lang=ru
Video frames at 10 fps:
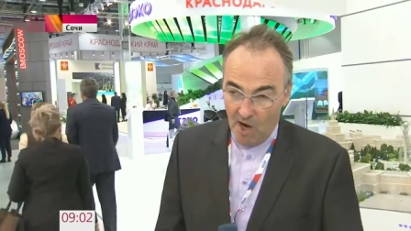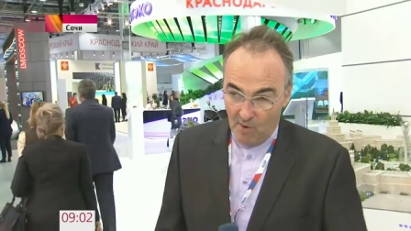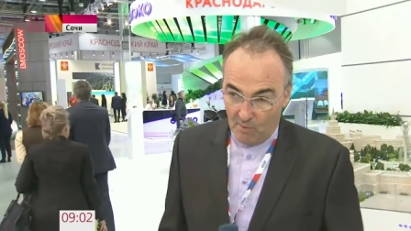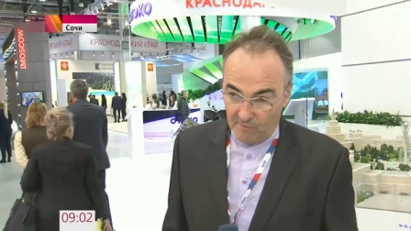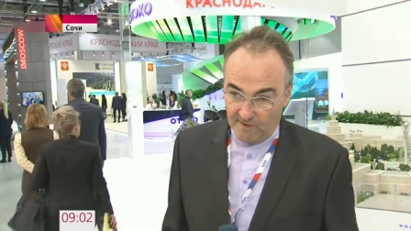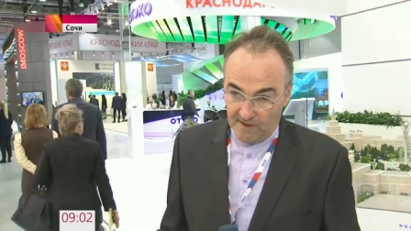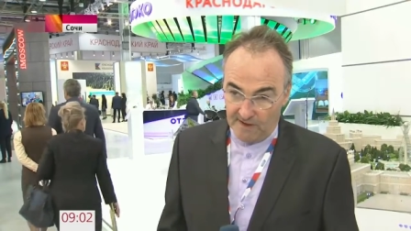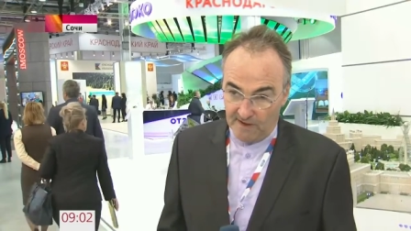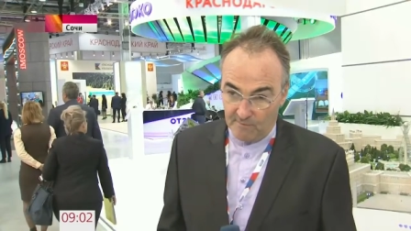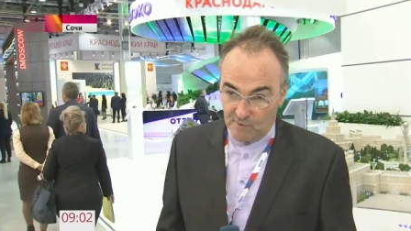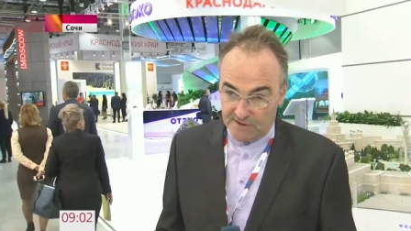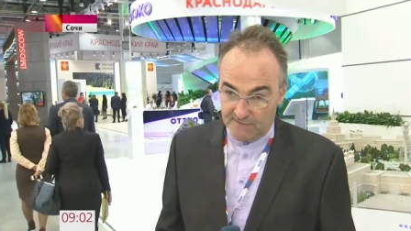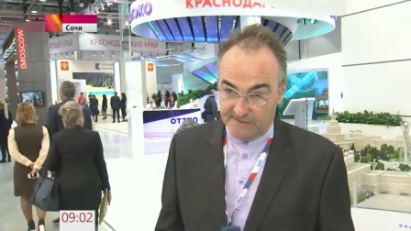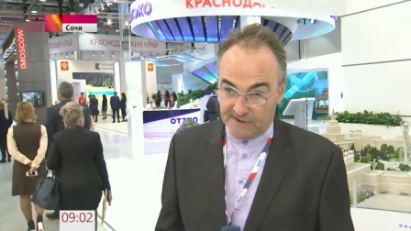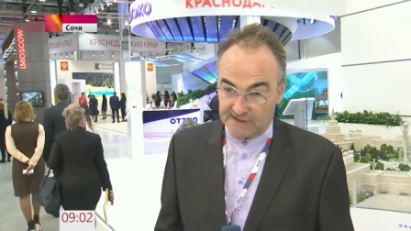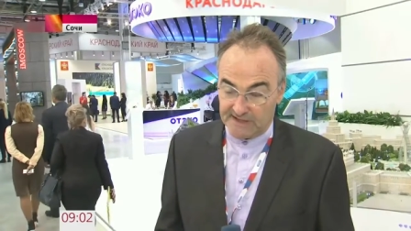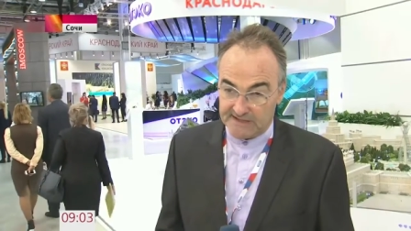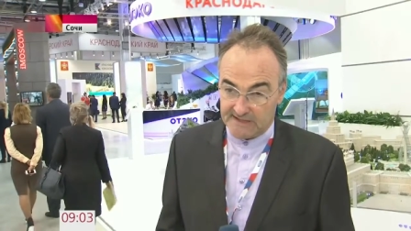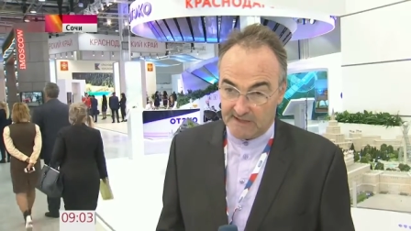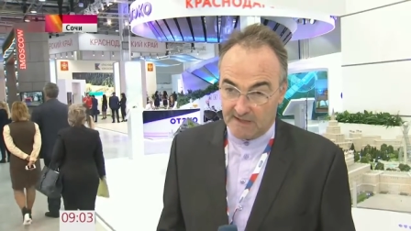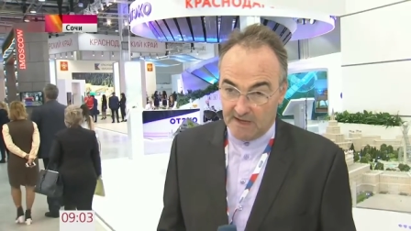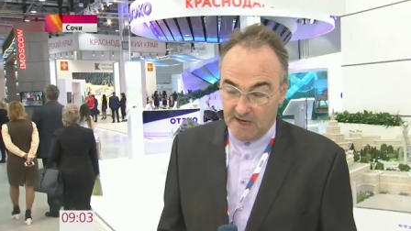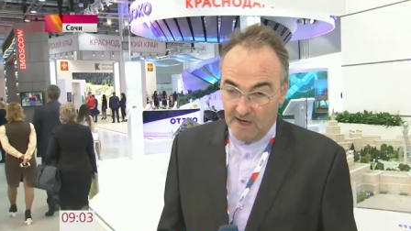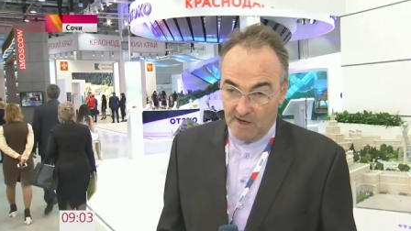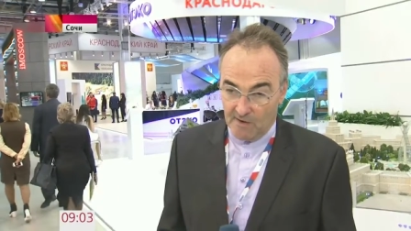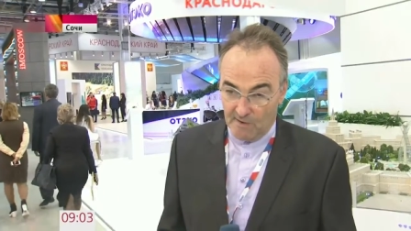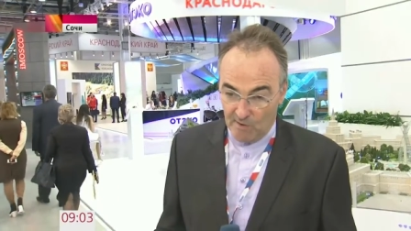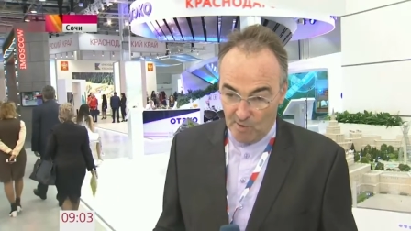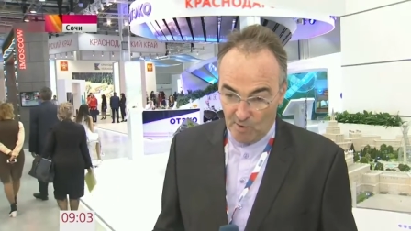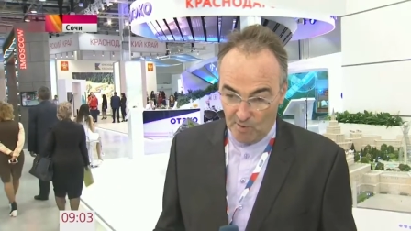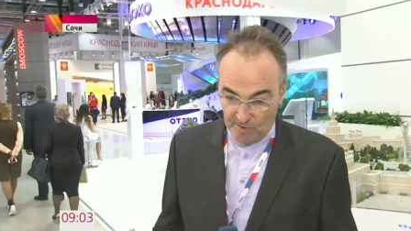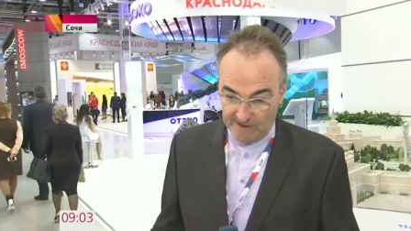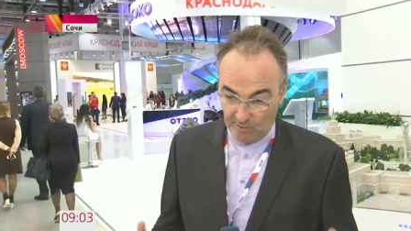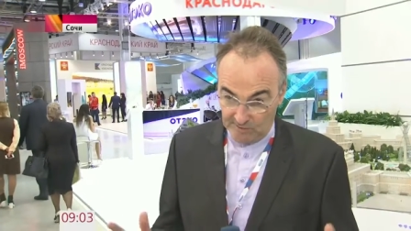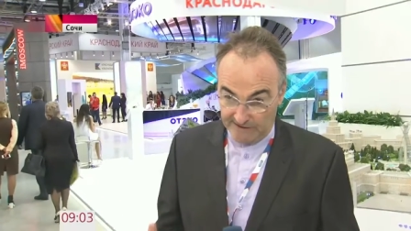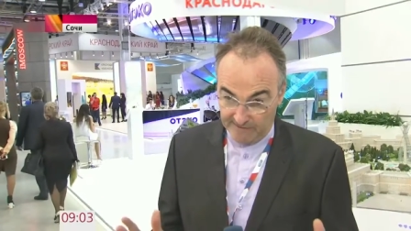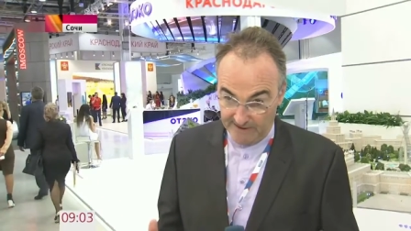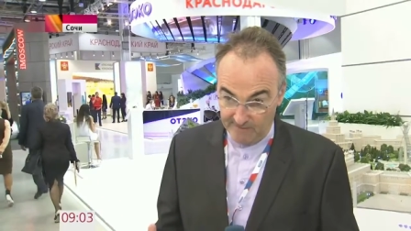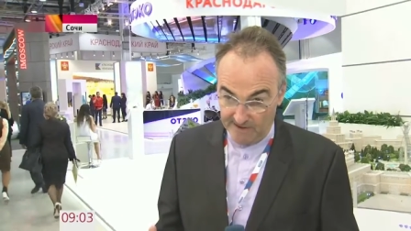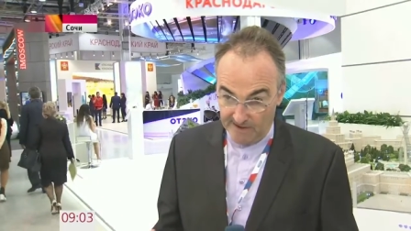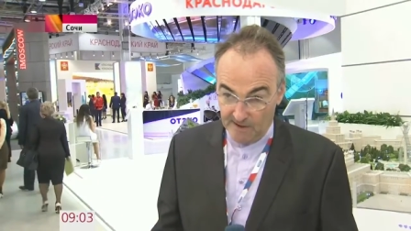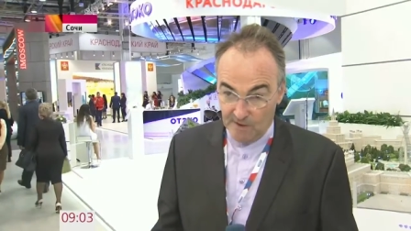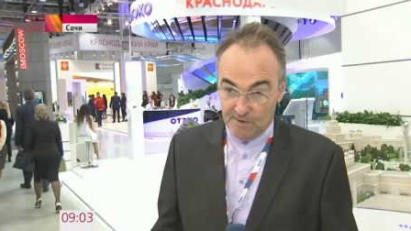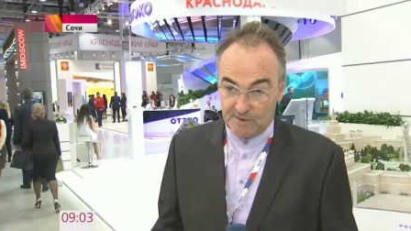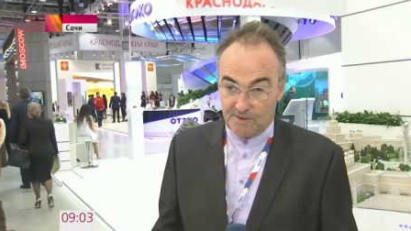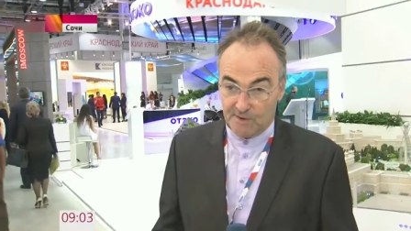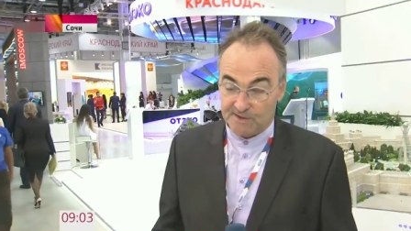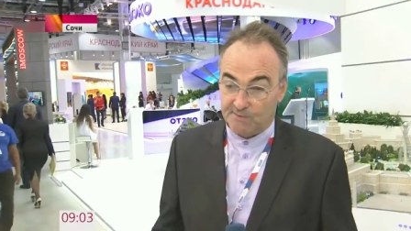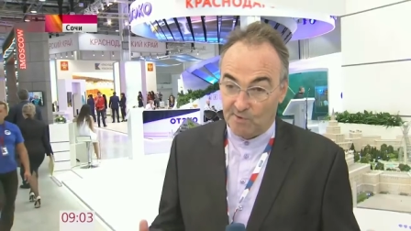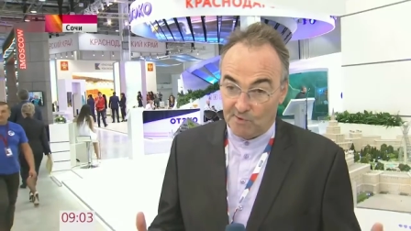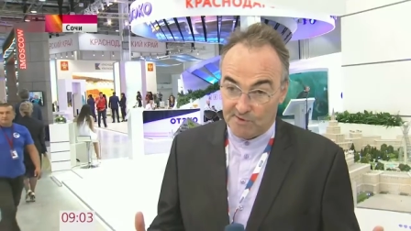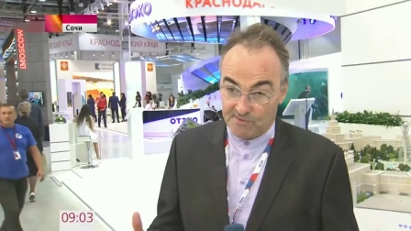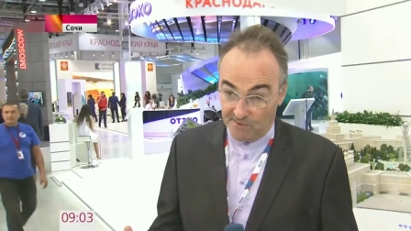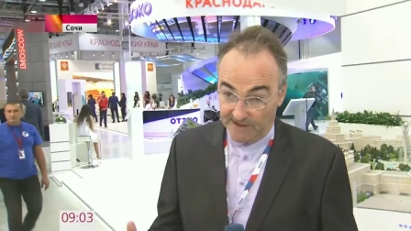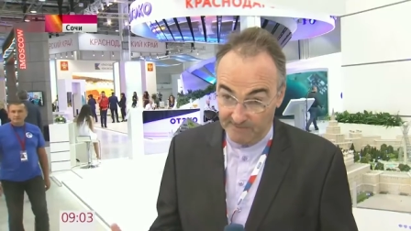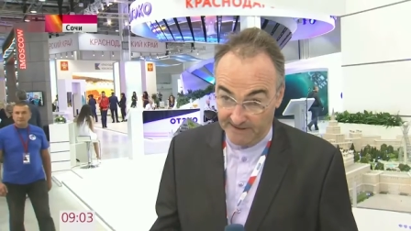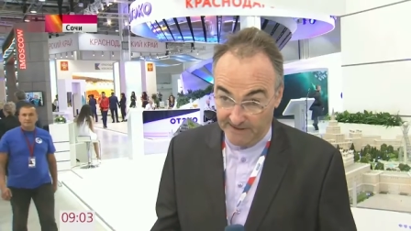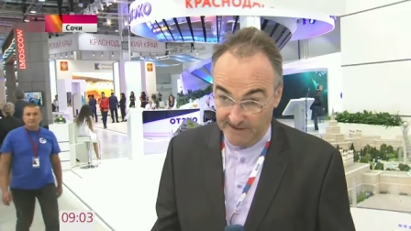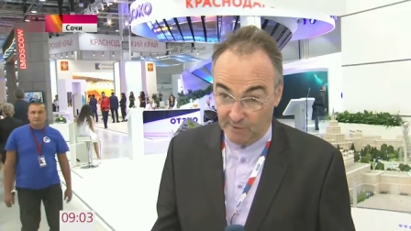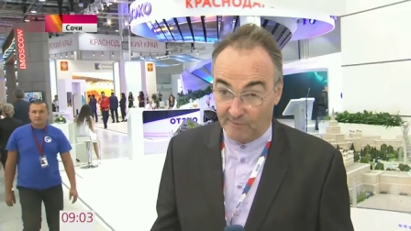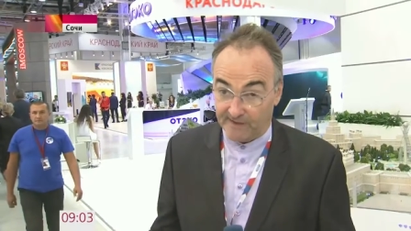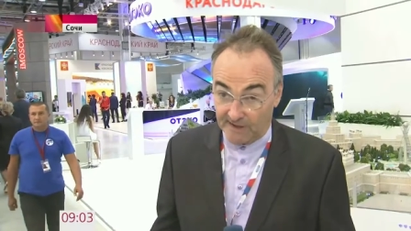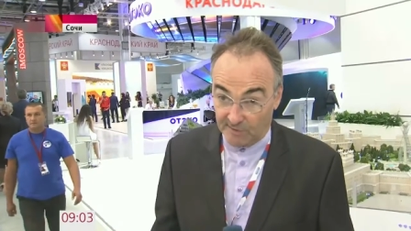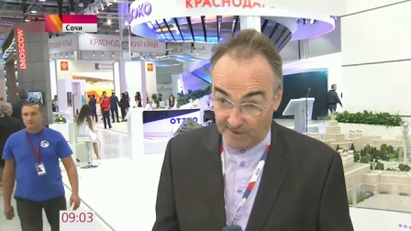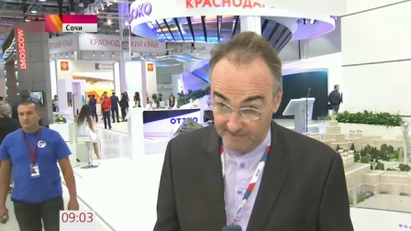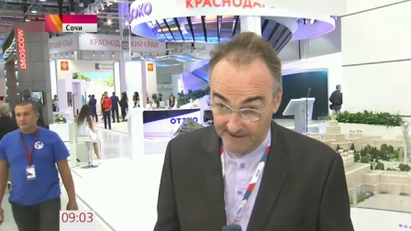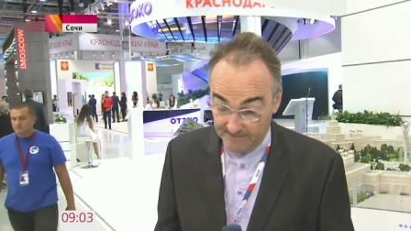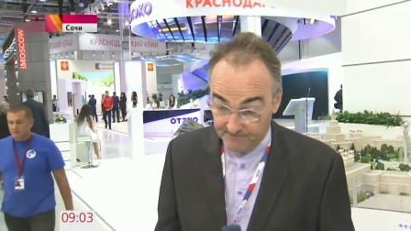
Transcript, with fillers: можно, можно встречаться э, короткое время э, с, с многими губернаторами,